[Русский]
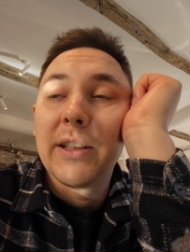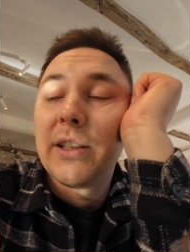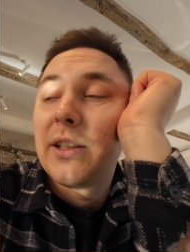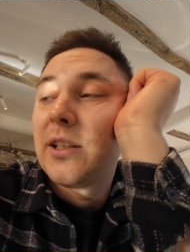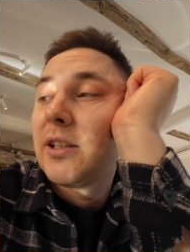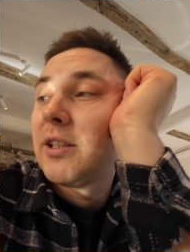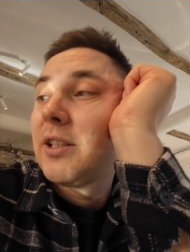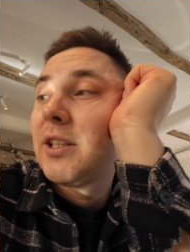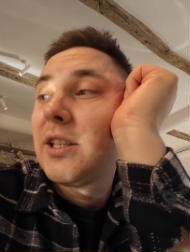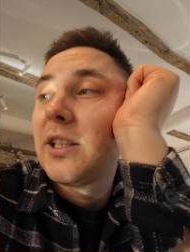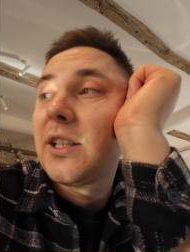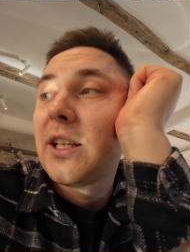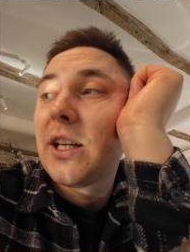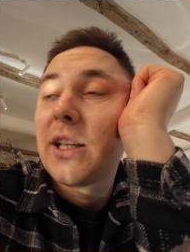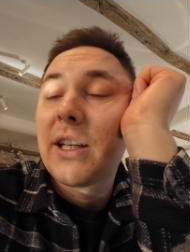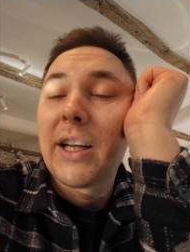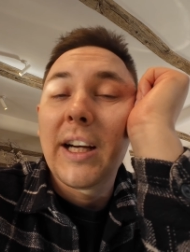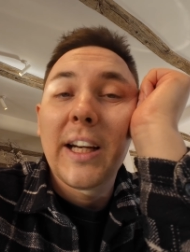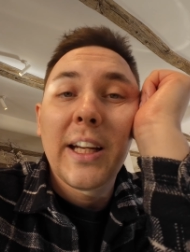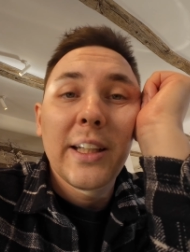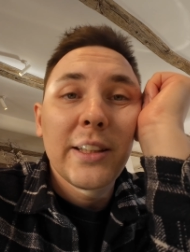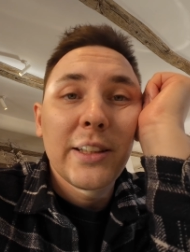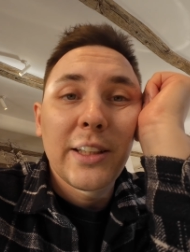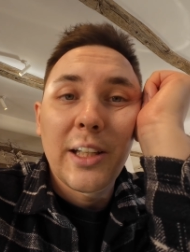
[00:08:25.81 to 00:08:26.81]
Э, никак
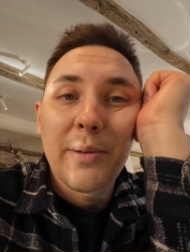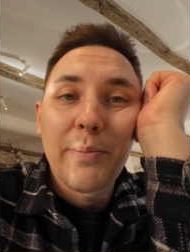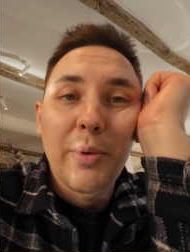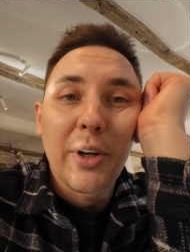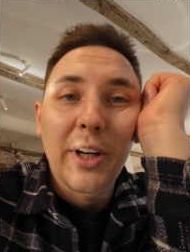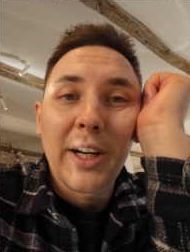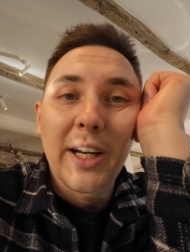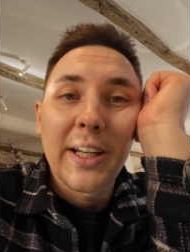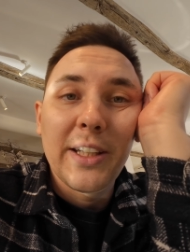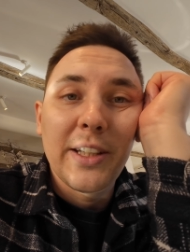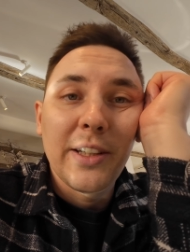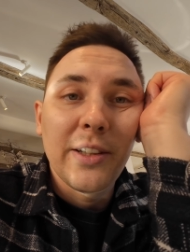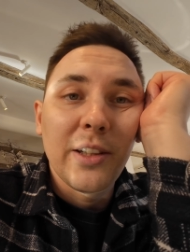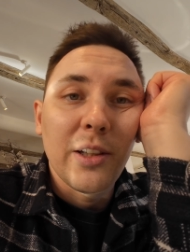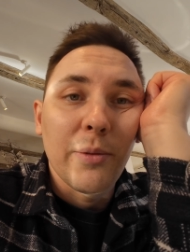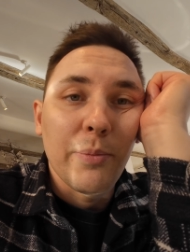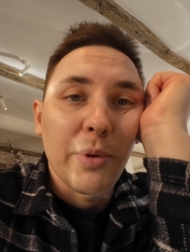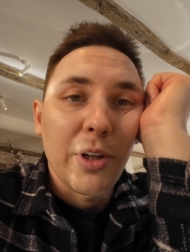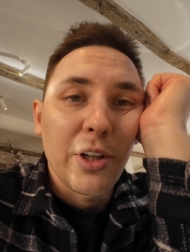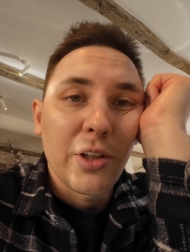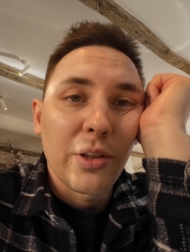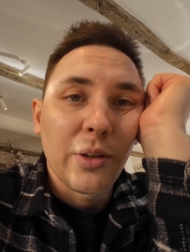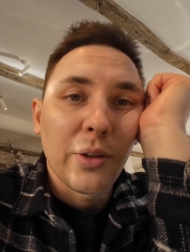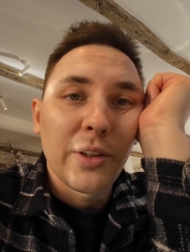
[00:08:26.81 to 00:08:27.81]
коляска не проходила.
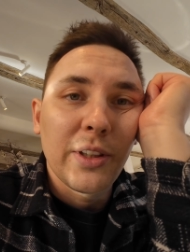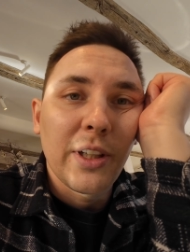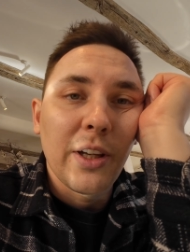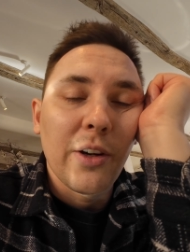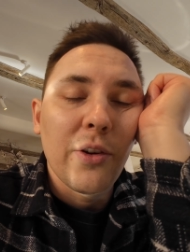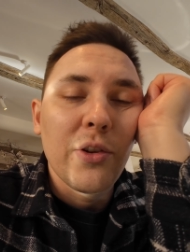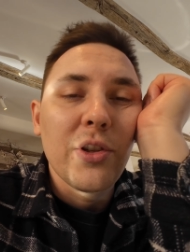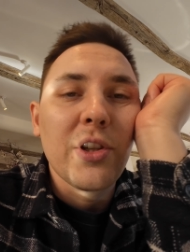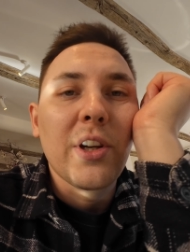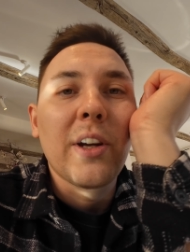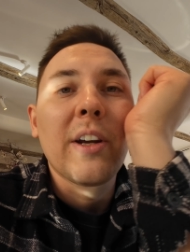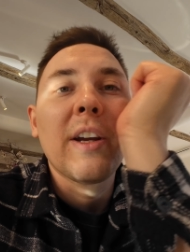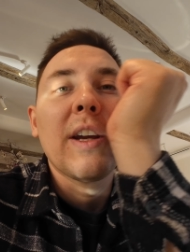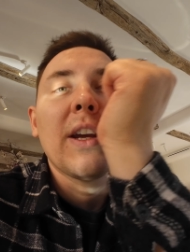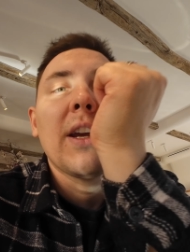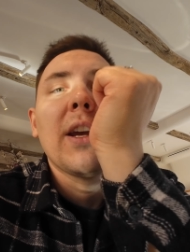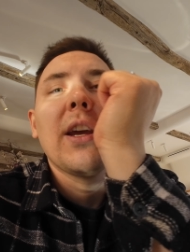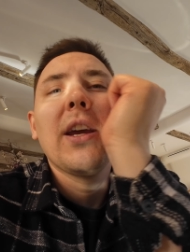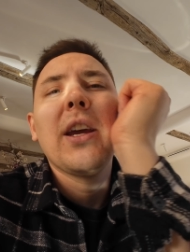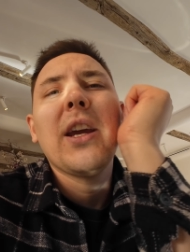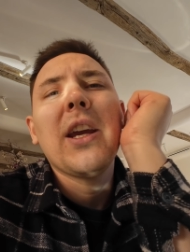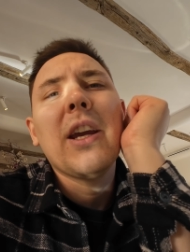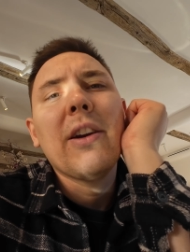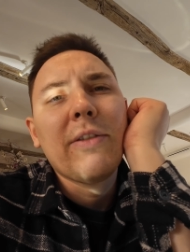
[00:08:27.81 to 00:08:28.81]
Пришлось, короче,
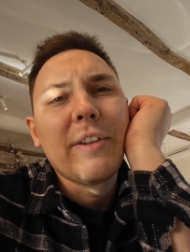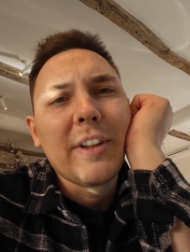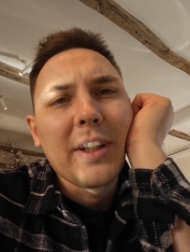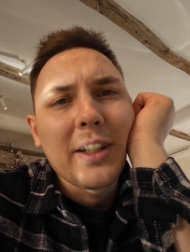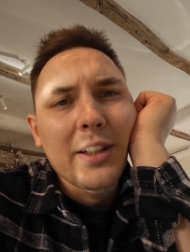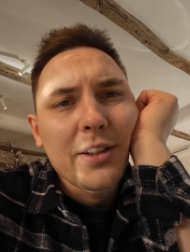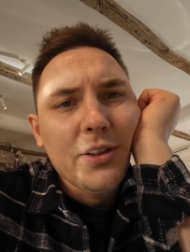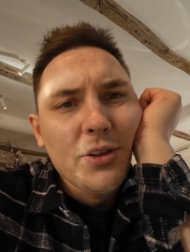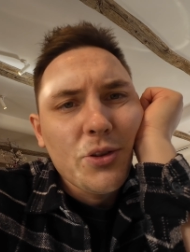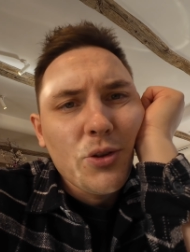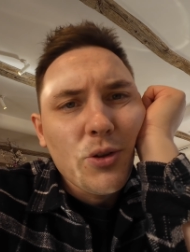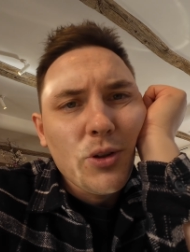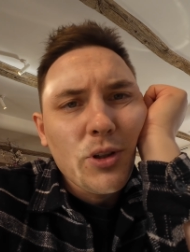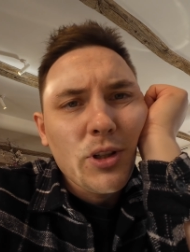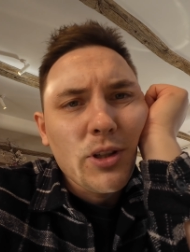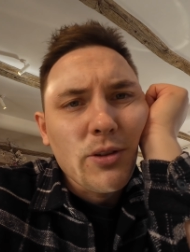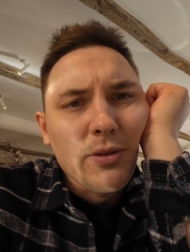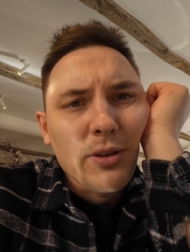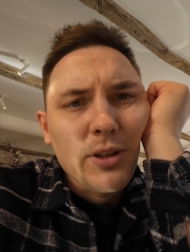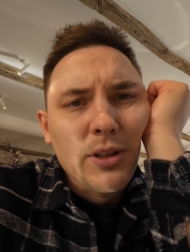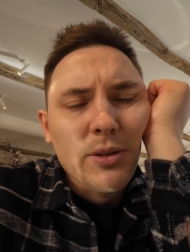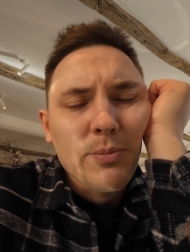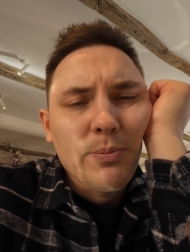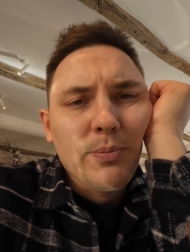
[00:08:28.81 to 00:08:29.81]
Эвана
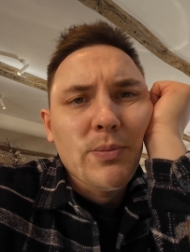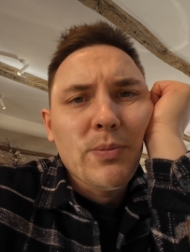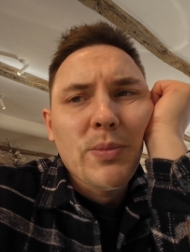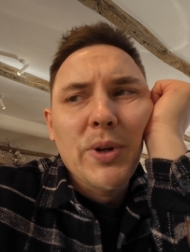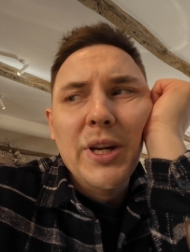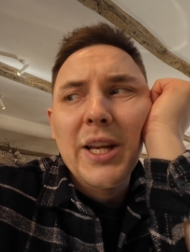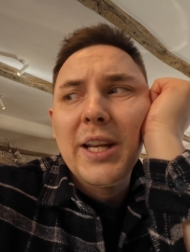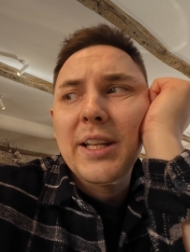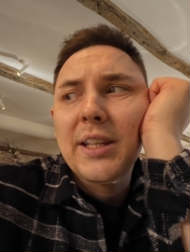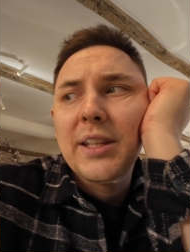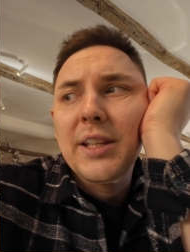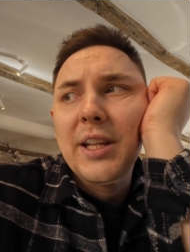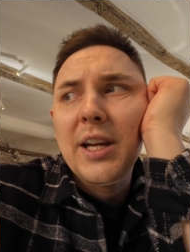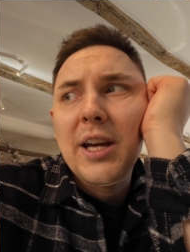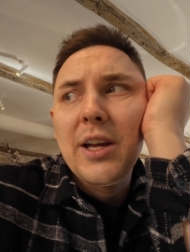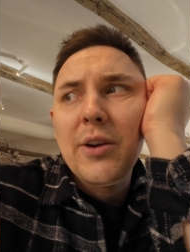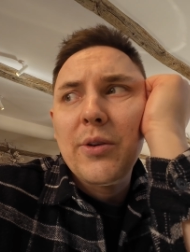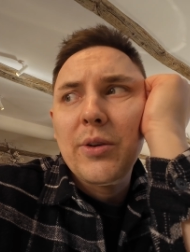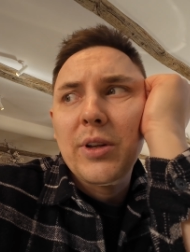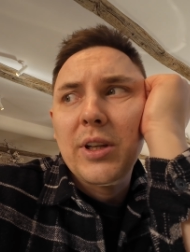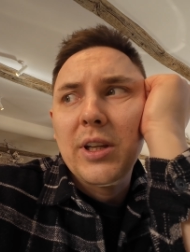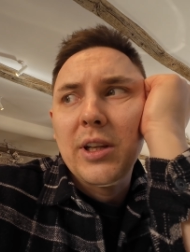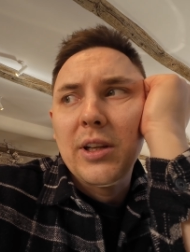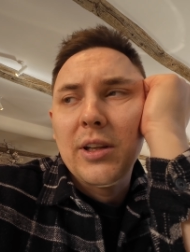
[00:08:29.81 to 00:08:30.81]
отстегивать, брать на
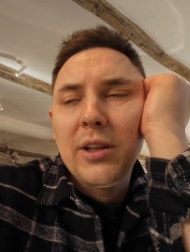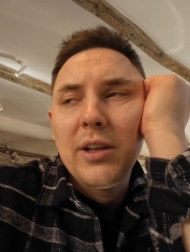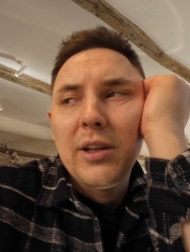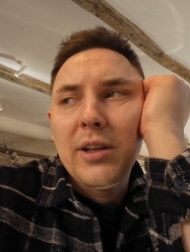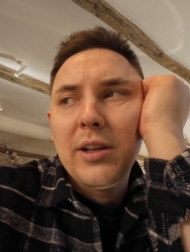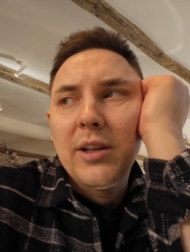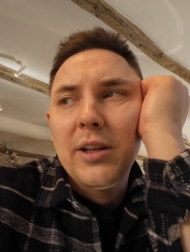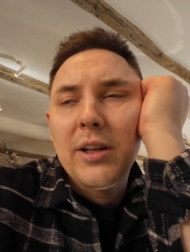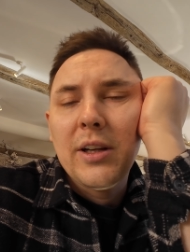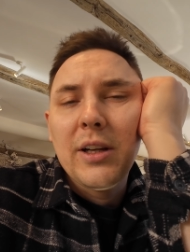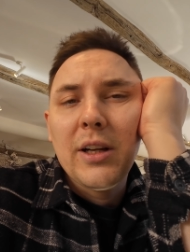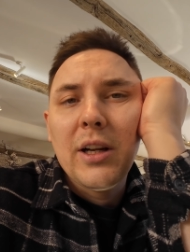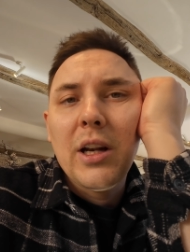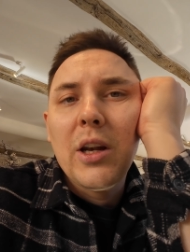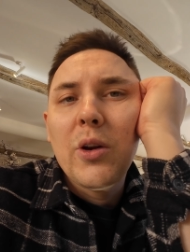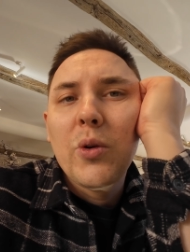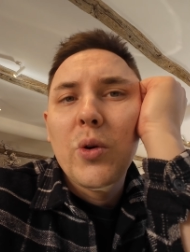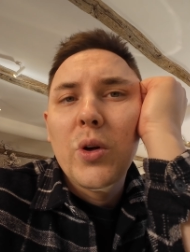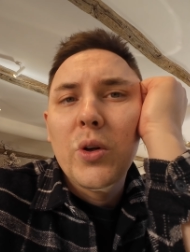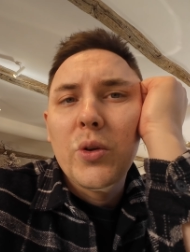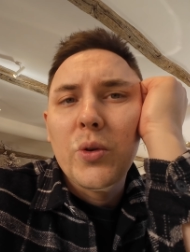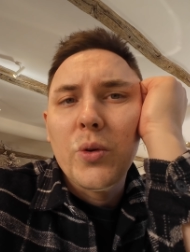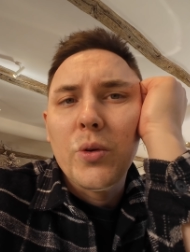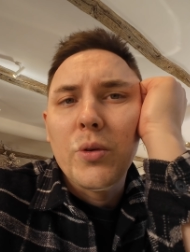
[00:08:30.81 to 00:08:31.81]
руки э,
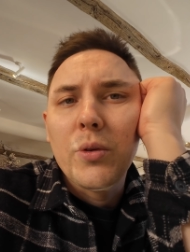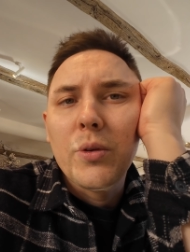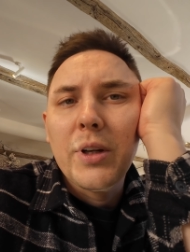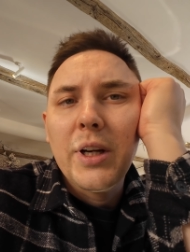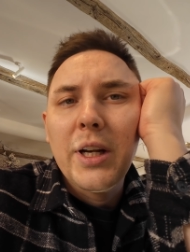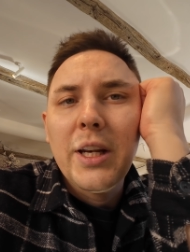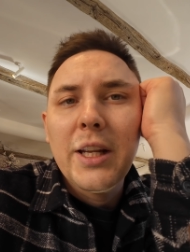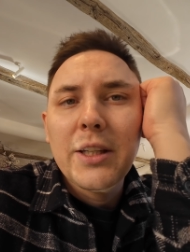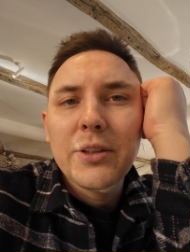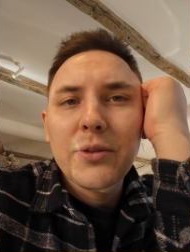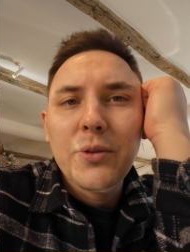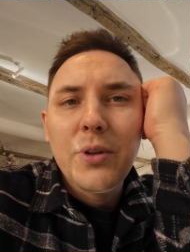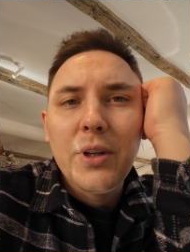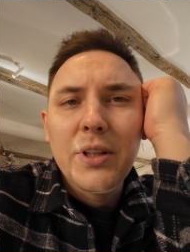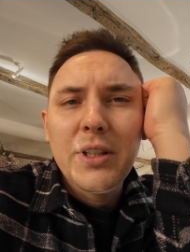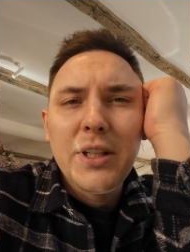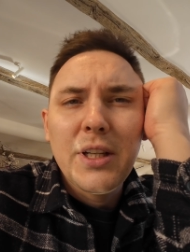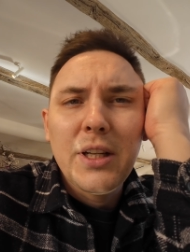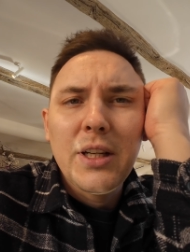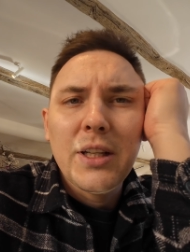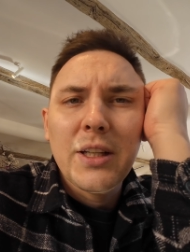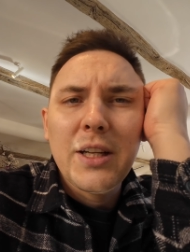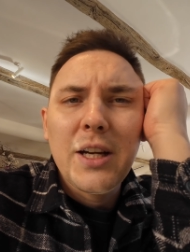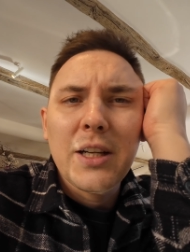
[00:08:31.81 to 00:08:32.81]
люльку, коляску
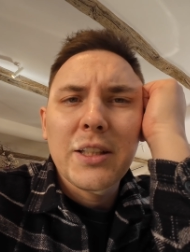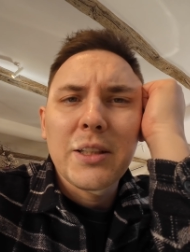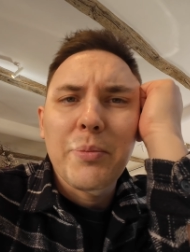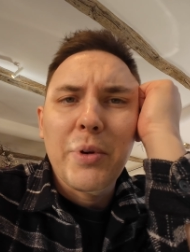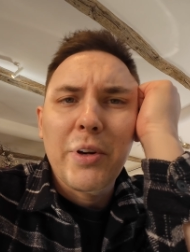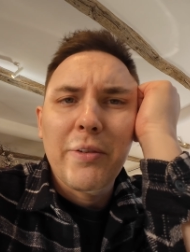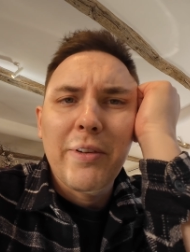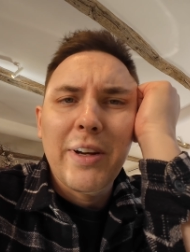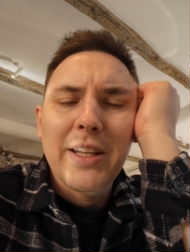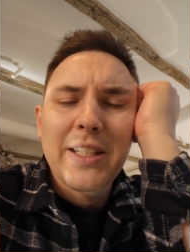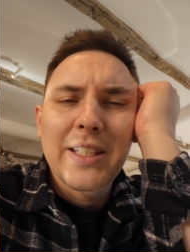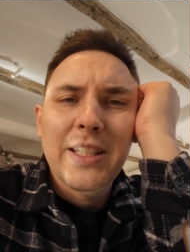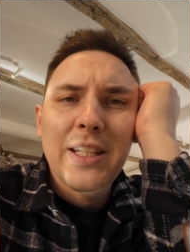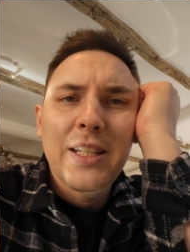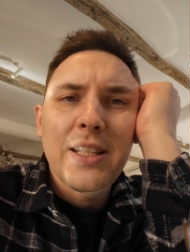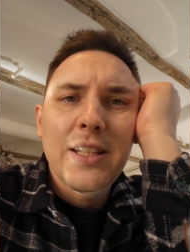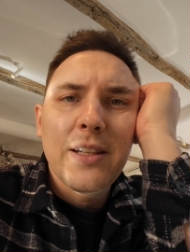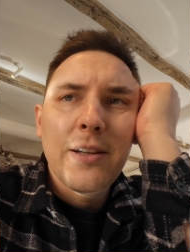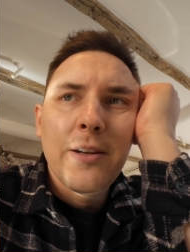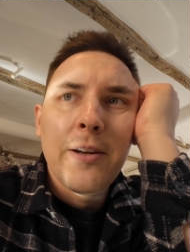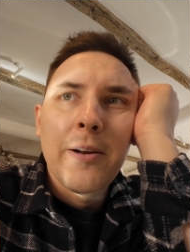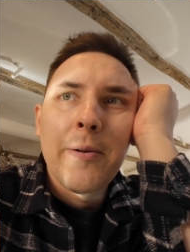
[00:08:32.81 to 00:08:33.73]
отдельно как-то провозить.